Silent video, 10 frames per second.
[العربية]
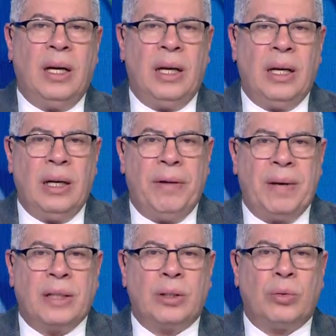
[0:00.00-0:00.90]
آه، اللي
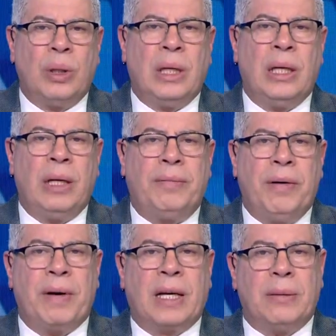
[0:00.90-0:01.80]
فاتت
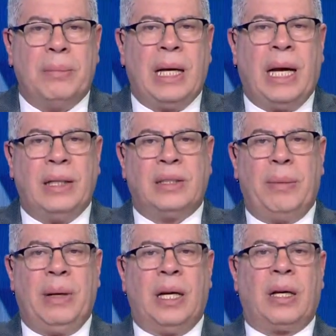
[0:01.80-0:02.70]
والفيفا كان منح
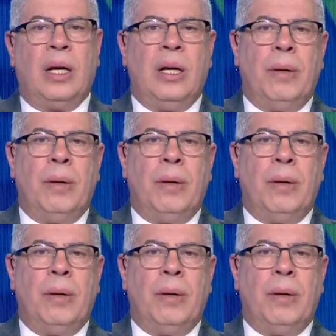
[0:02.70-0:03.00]
للزمالك